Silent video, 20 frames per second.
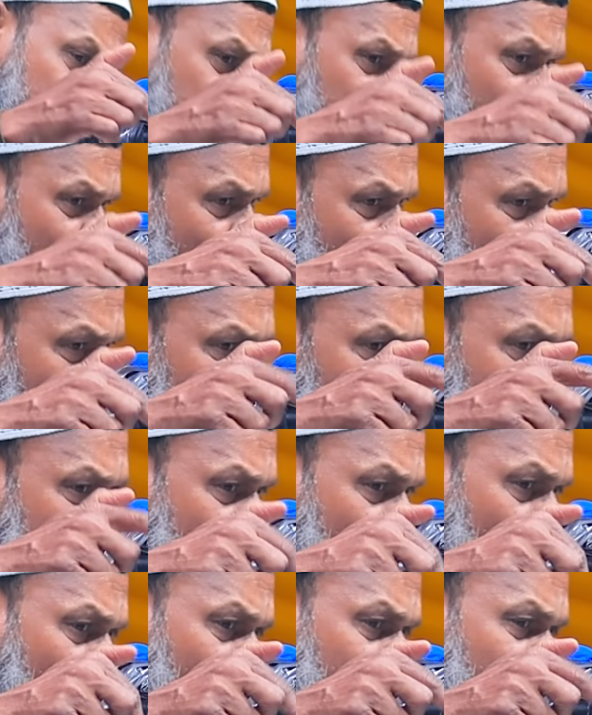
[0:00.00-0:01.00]
এরকম
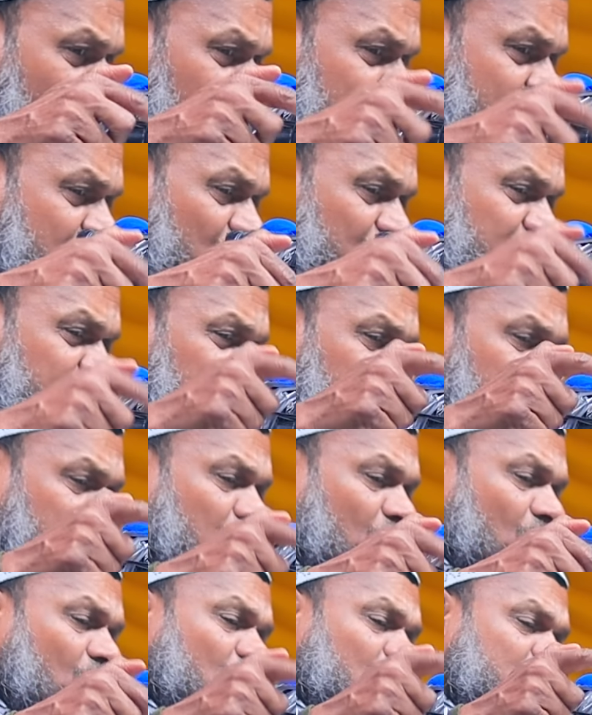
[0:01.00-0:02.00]
ক্ষমা যদি
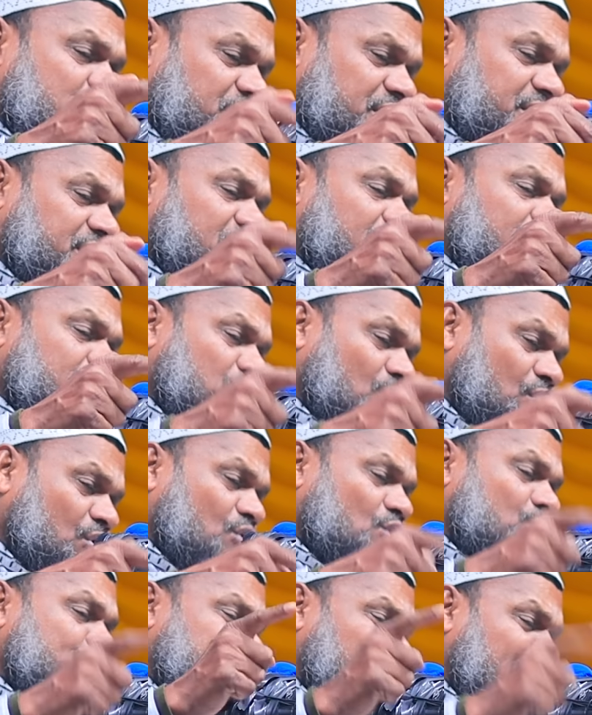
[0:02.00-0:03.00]
বড় থেকে
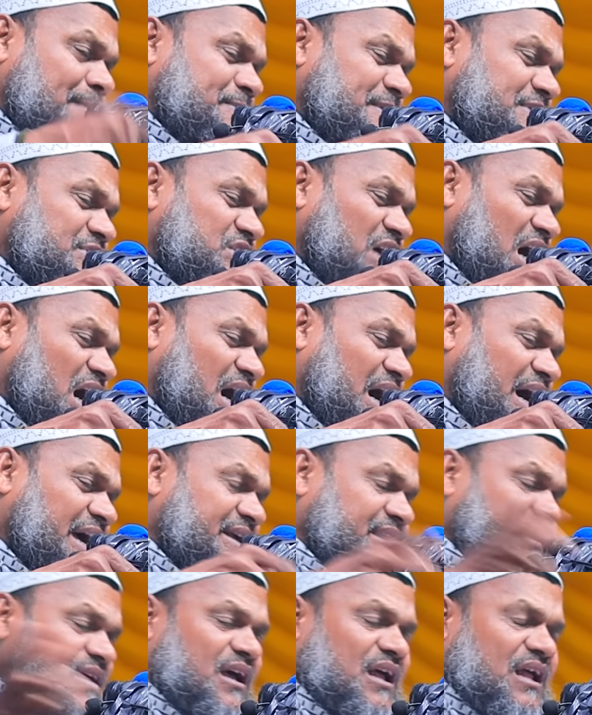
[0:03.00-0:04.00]
বড় পাপি
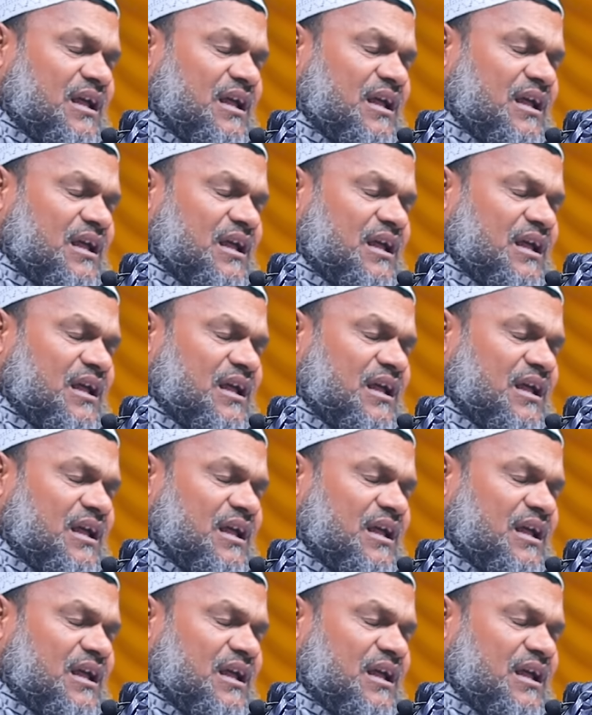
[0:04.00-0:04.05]
চায়